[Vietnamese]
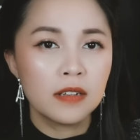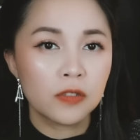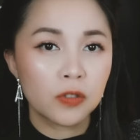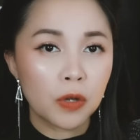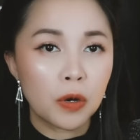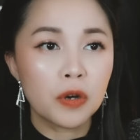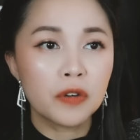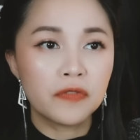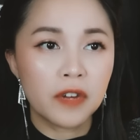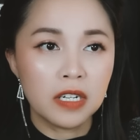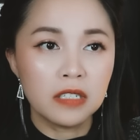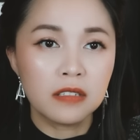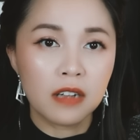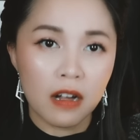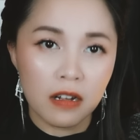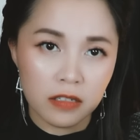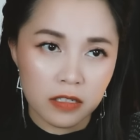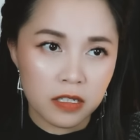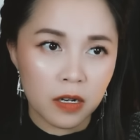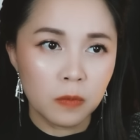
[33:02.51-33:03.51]
Tôi vẫn
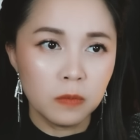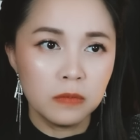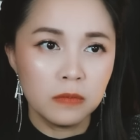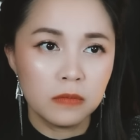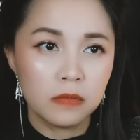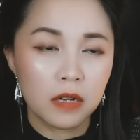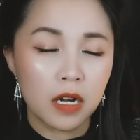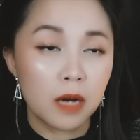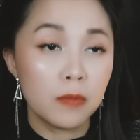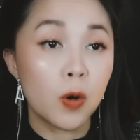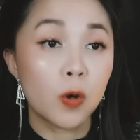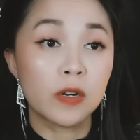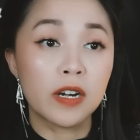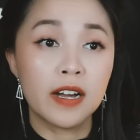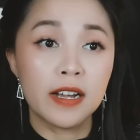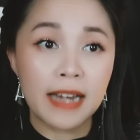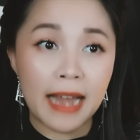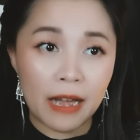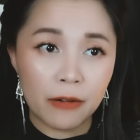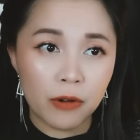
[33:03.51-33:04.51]
còn sống, ở một
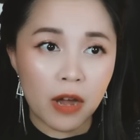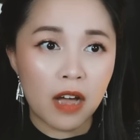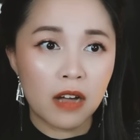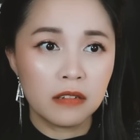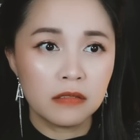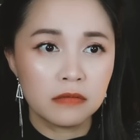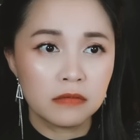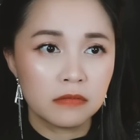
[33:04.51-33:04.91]
nơi nào đó.